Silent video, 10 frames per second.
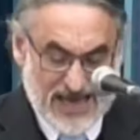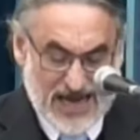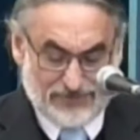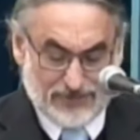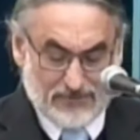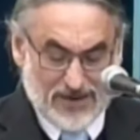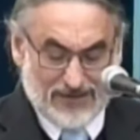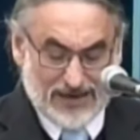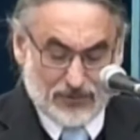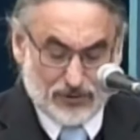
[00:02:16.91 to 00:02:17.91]

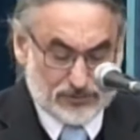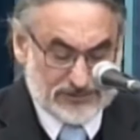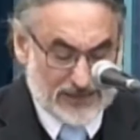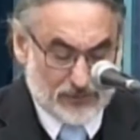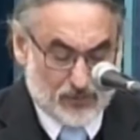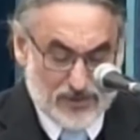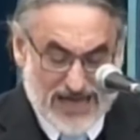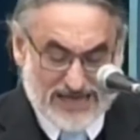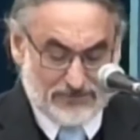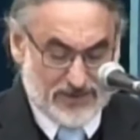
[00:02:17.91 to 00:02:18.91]
afirmaba la voluntad
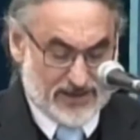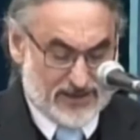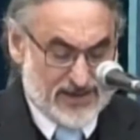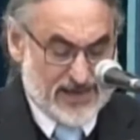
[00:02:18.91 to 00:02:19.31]
unánime